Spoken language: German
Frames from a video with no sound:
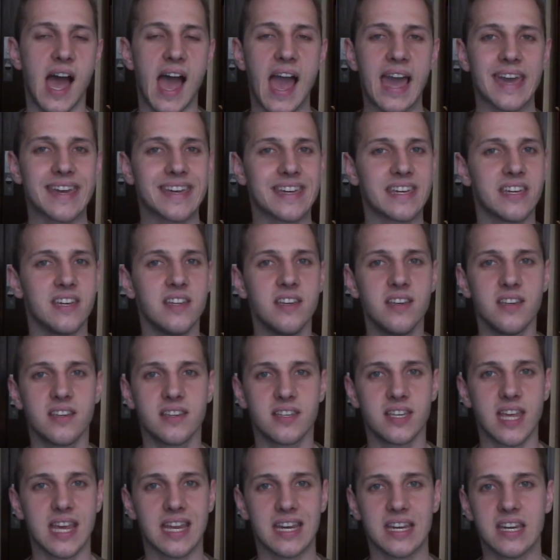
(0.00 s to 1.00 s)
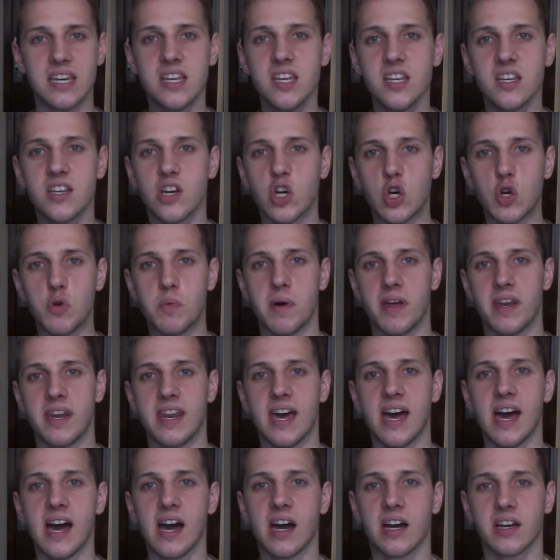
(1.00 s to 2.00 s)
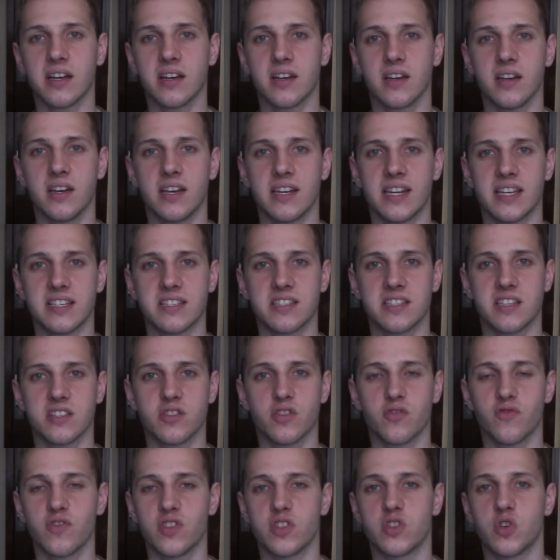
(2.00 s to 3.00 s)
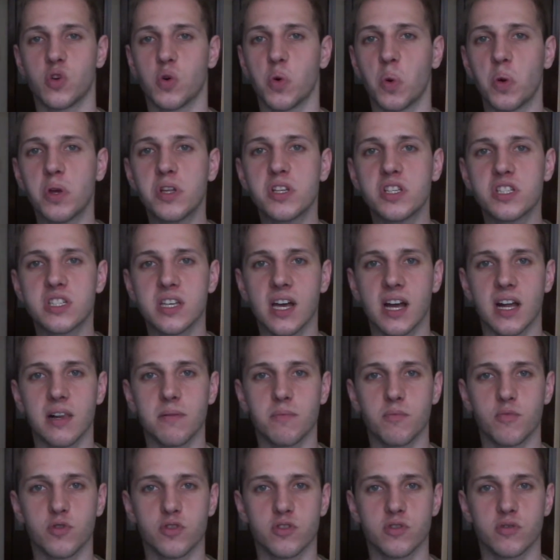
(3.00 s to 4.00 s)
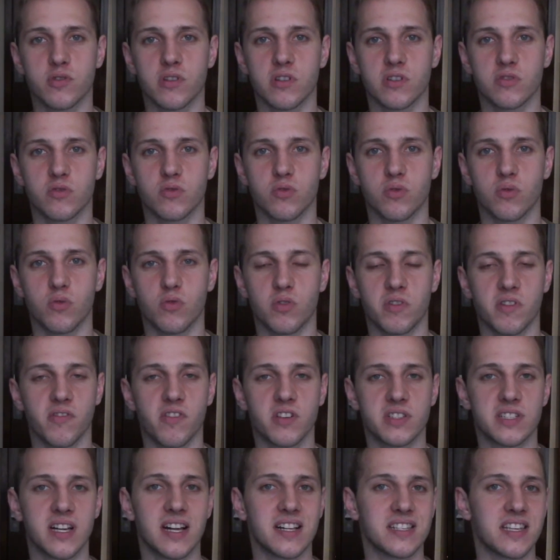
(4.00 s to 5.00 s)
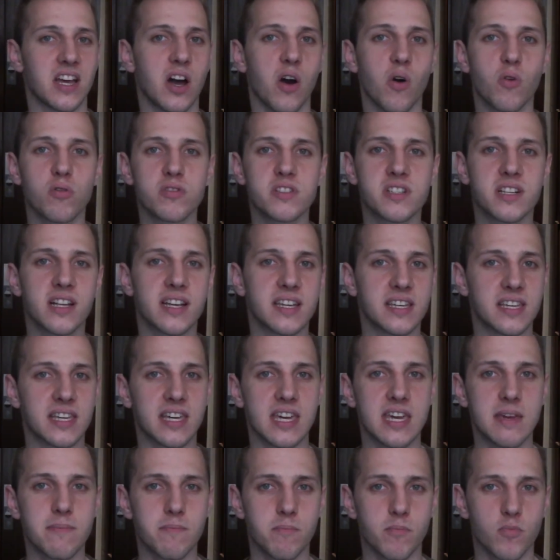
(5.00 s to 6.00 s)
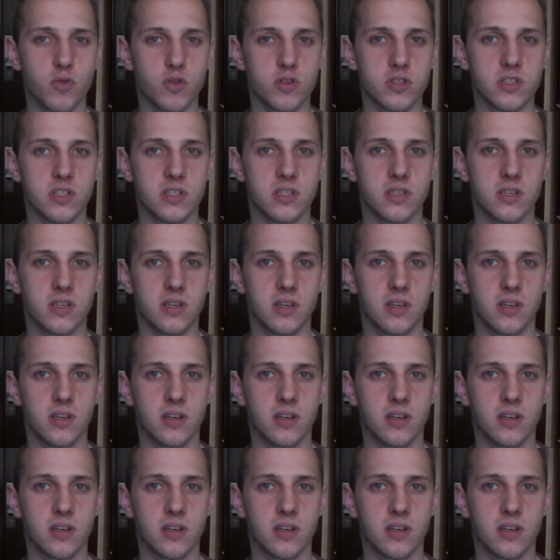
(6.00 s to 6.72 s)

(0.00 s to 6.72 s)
ein Kind denkt nicht darüber nach, dass es das irgendwie zurückzahlen muss oder so oder was als Ausgleich geben muss.